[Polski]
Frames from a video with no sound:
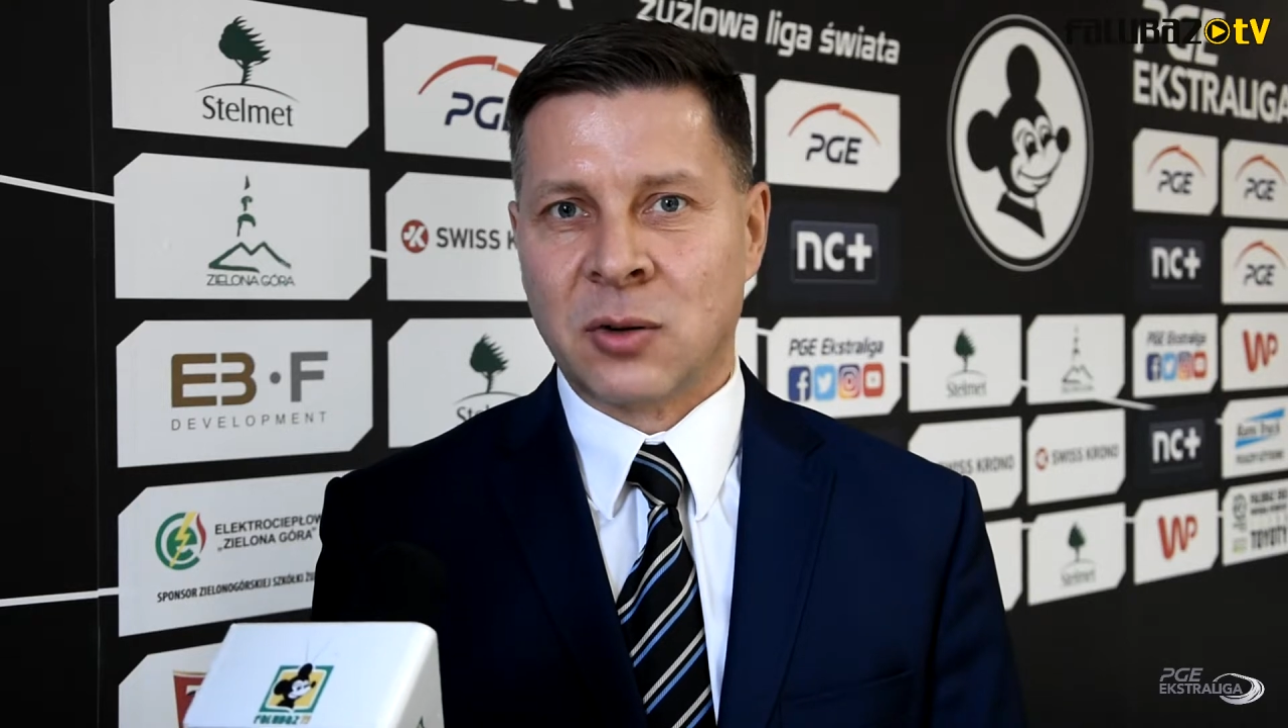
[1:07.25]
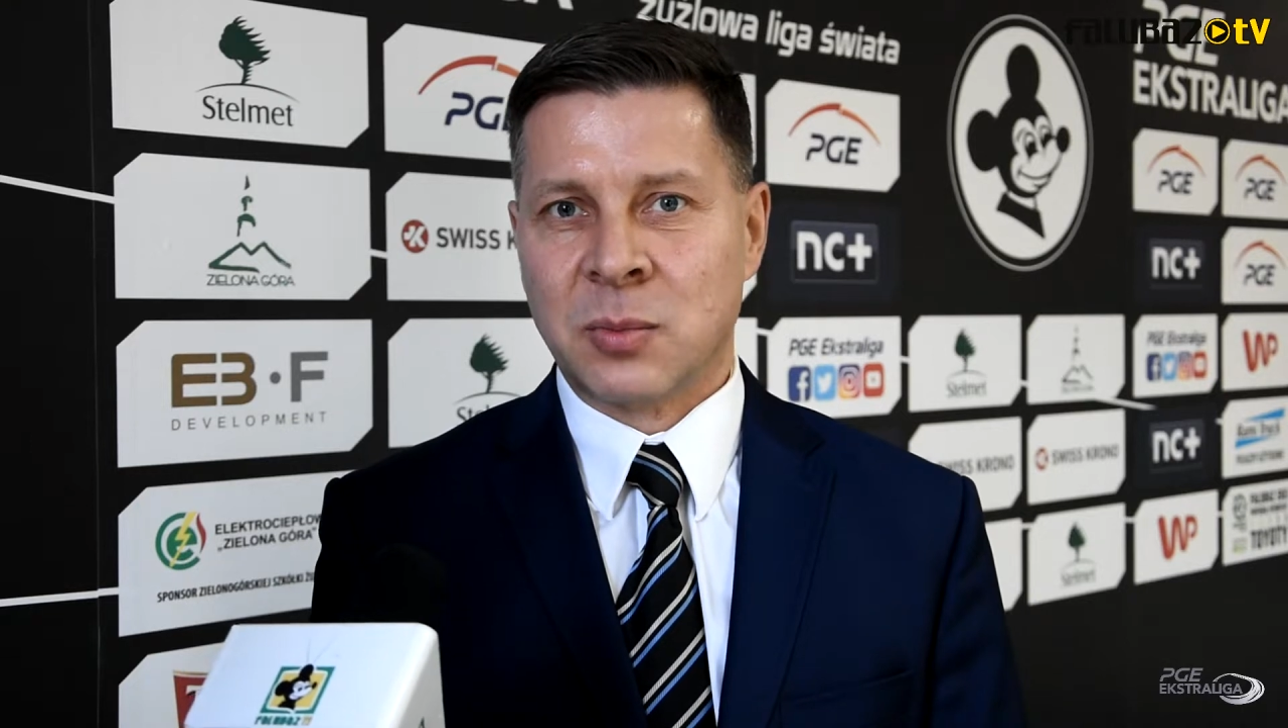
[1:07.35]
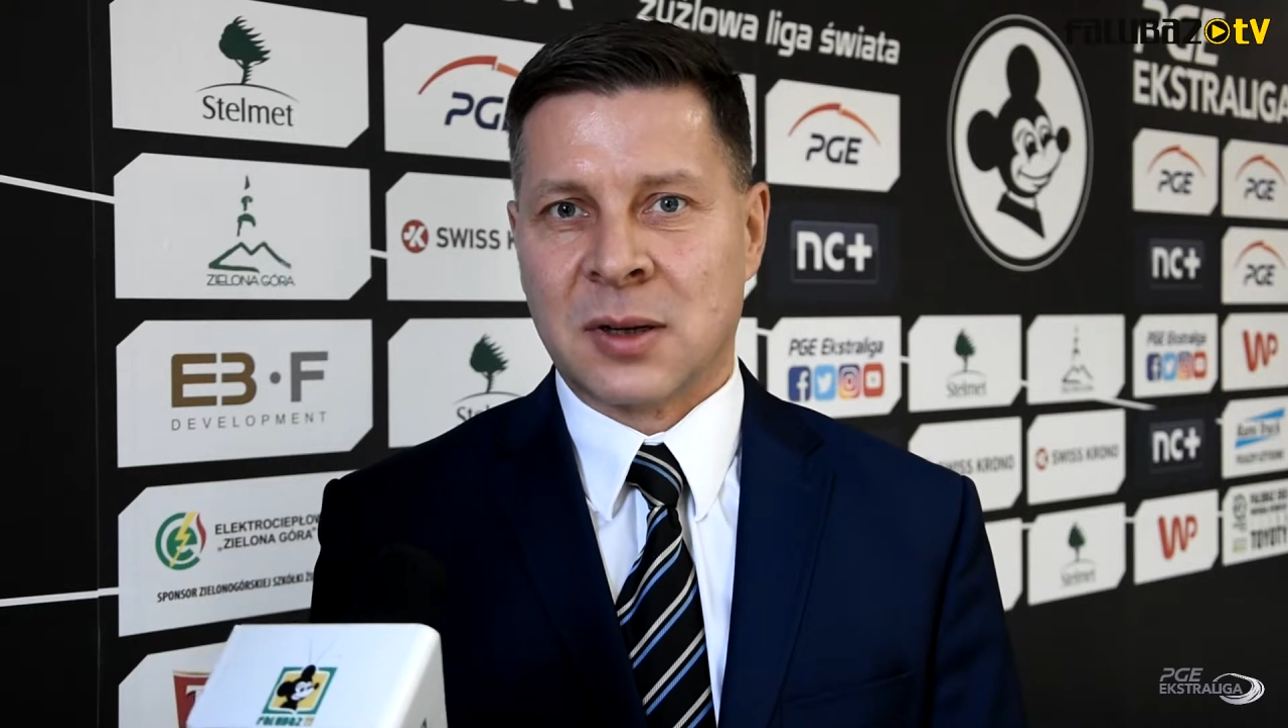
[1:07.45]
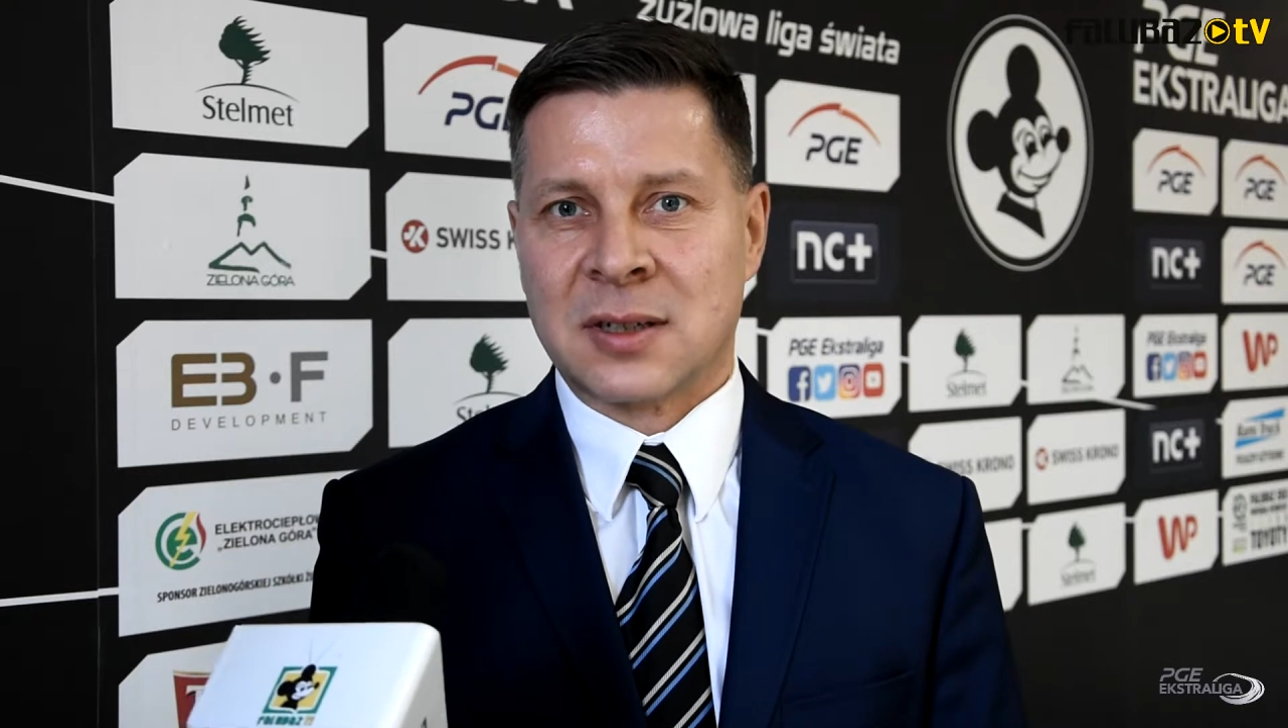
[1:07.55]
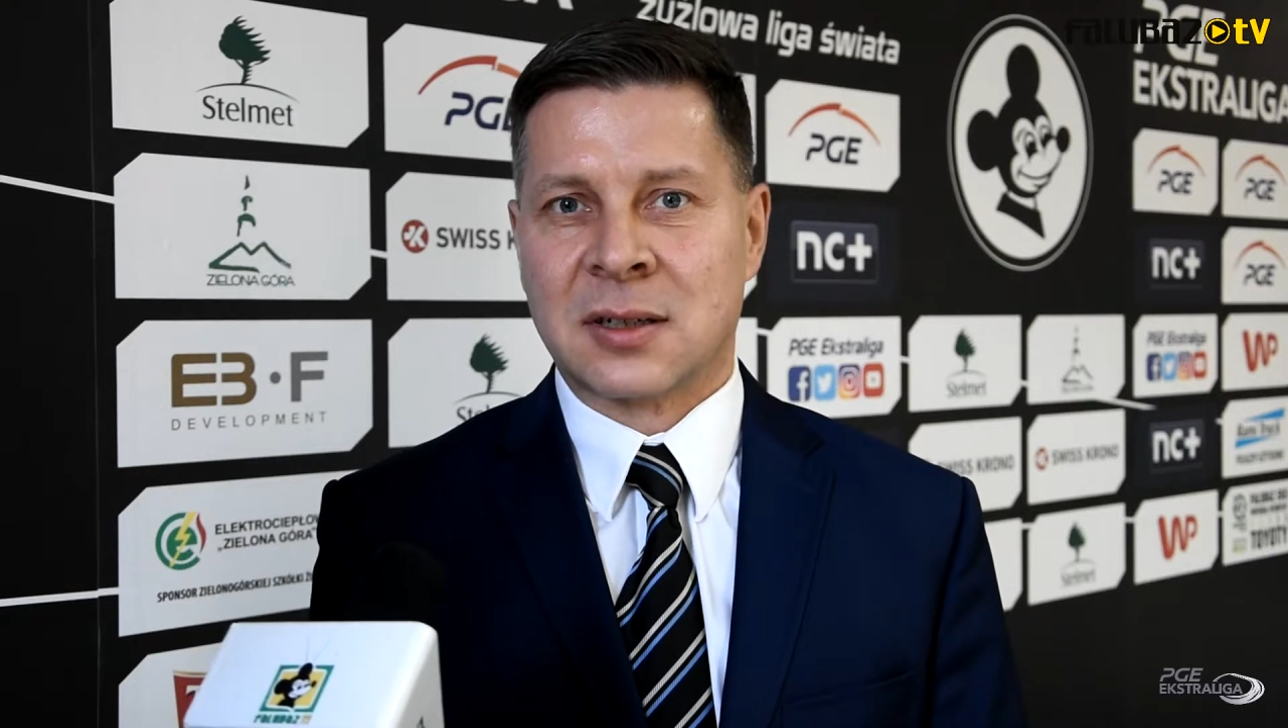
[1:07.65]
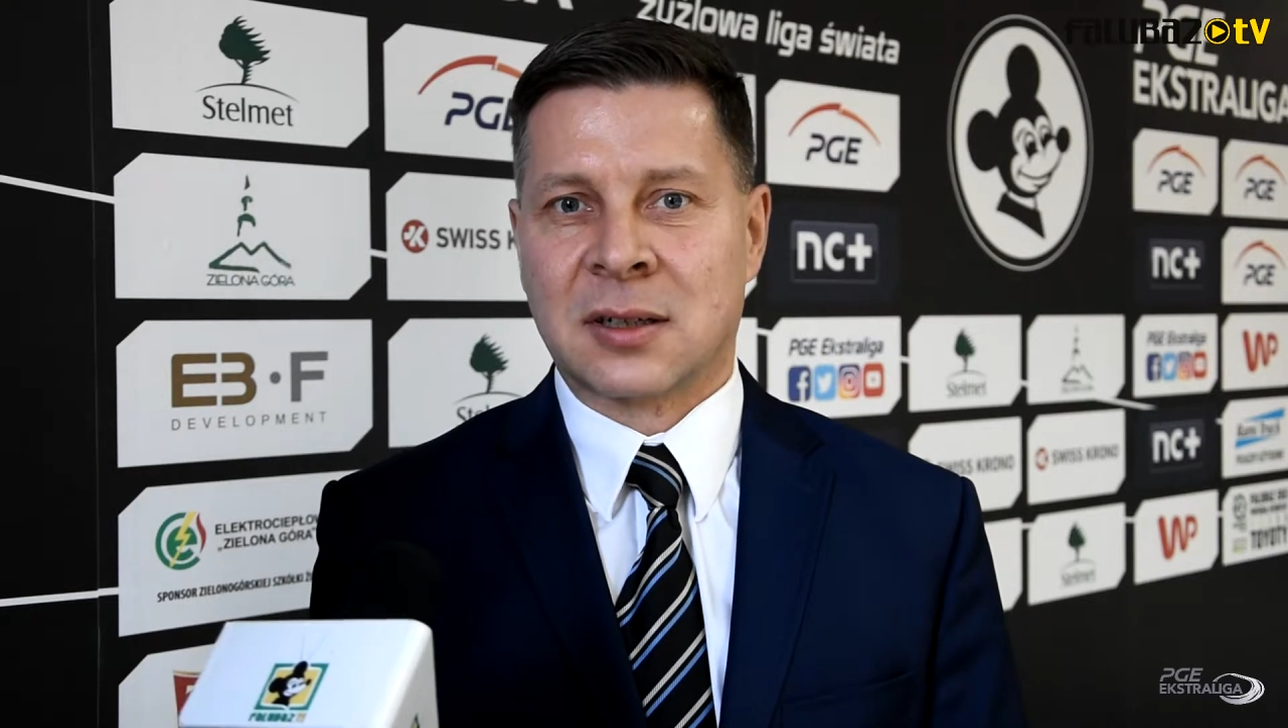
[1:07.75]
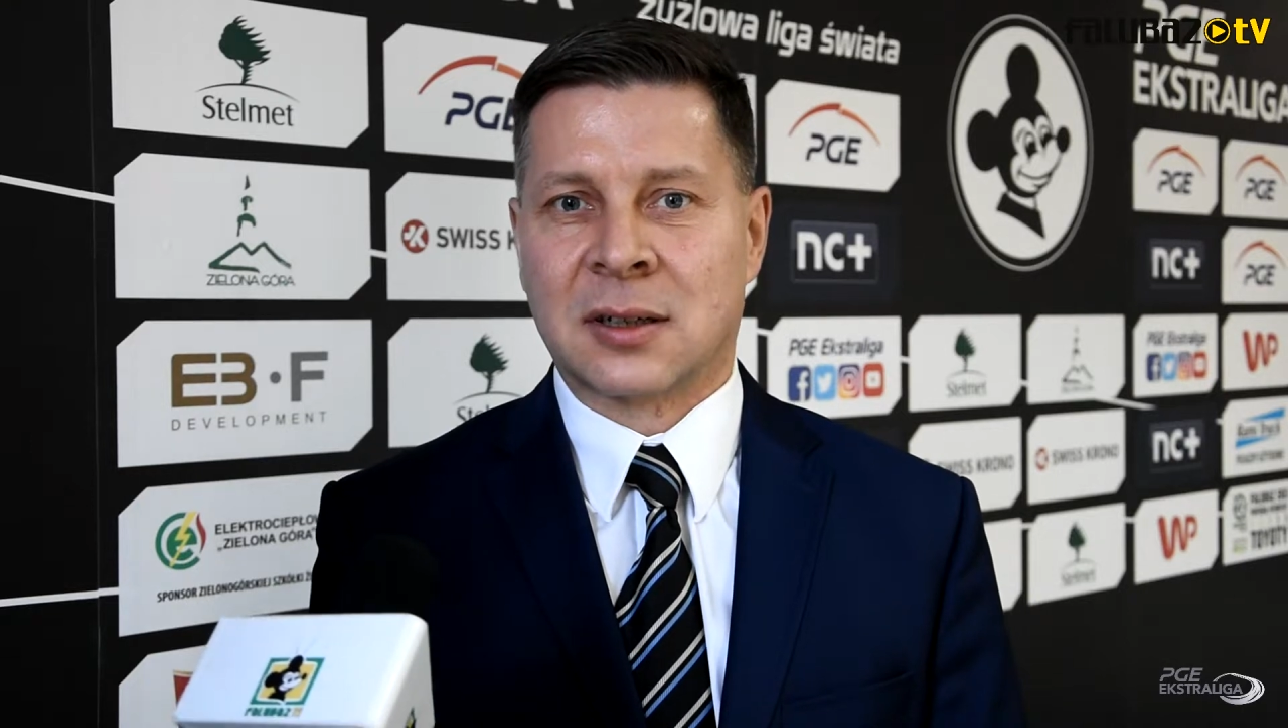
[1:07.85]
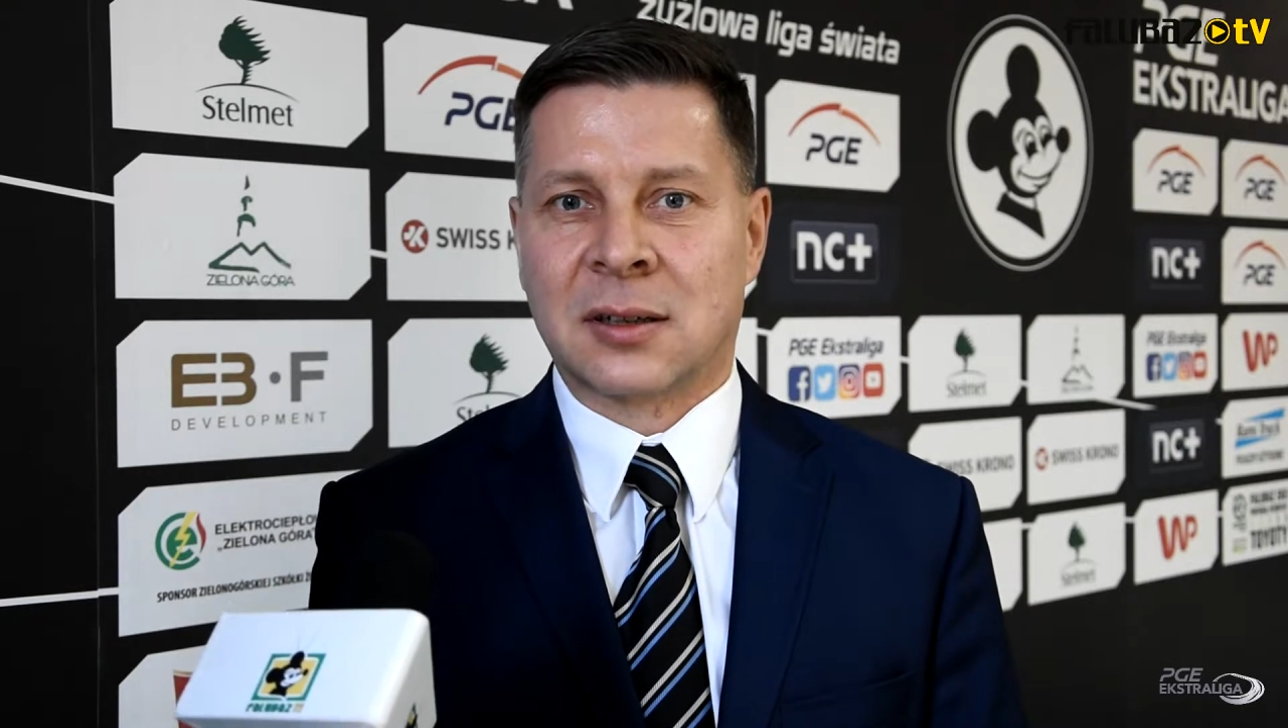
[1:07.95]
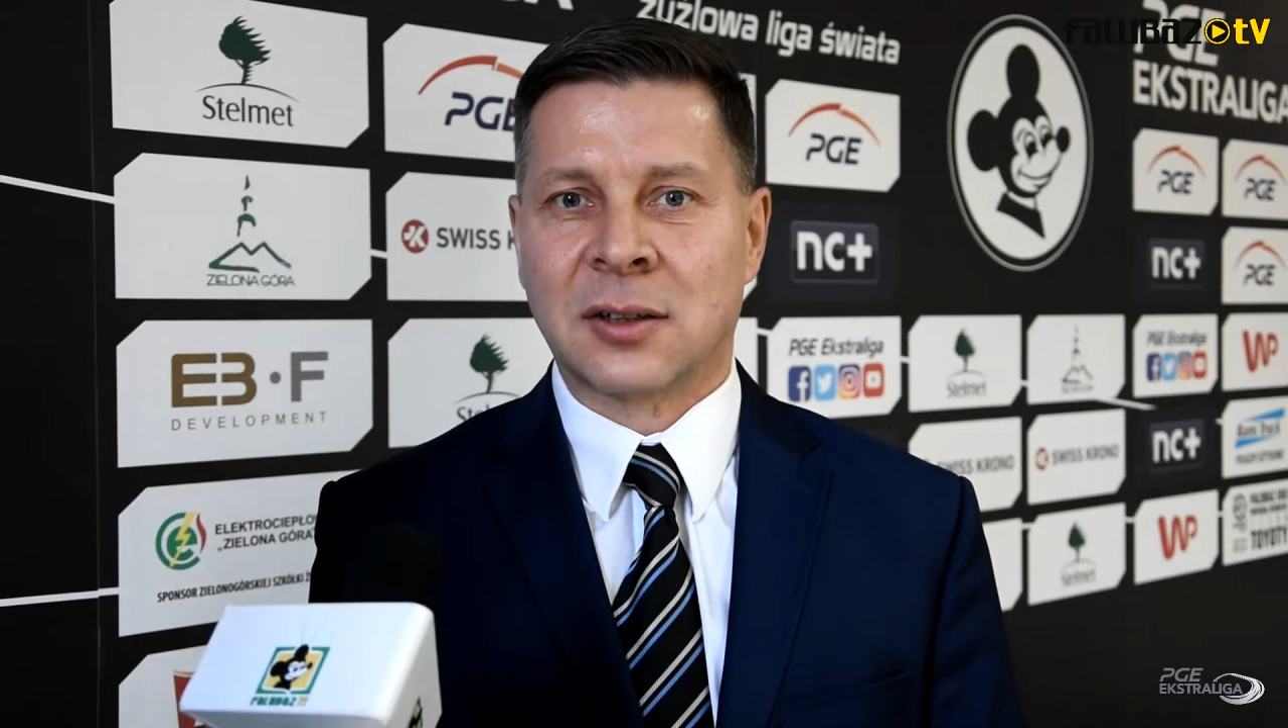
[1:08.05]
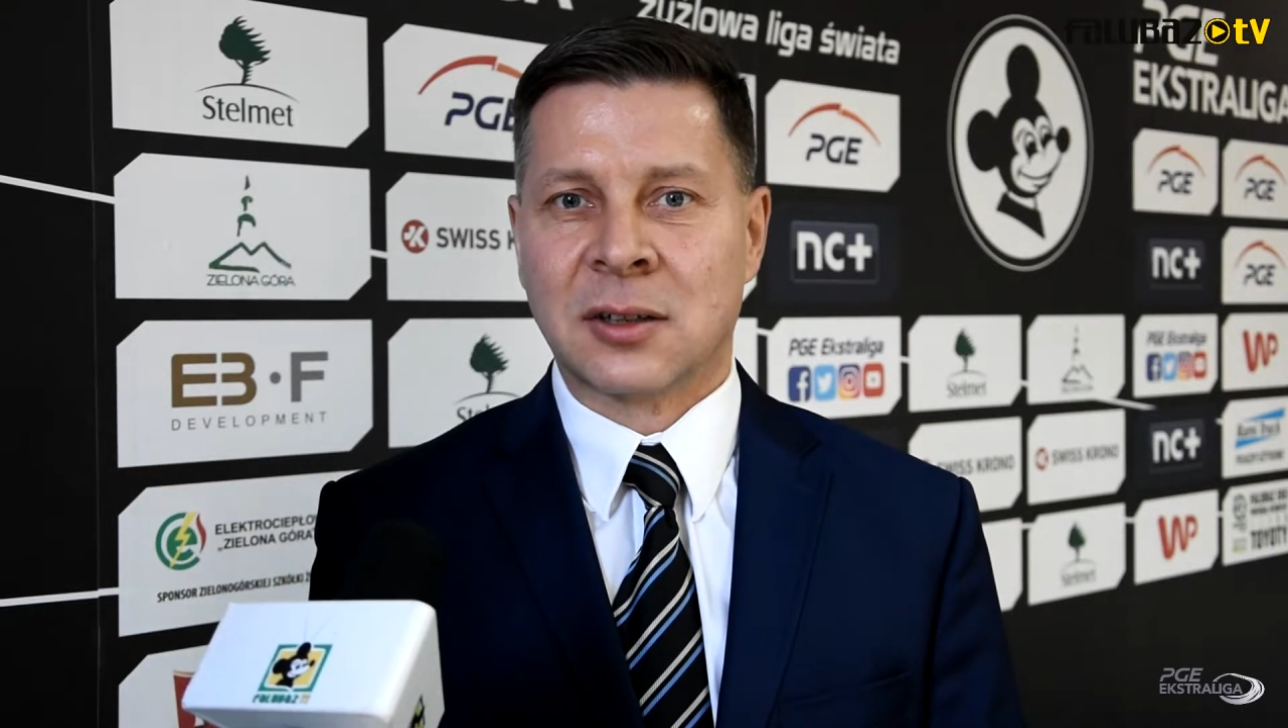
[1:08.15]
Falubas e,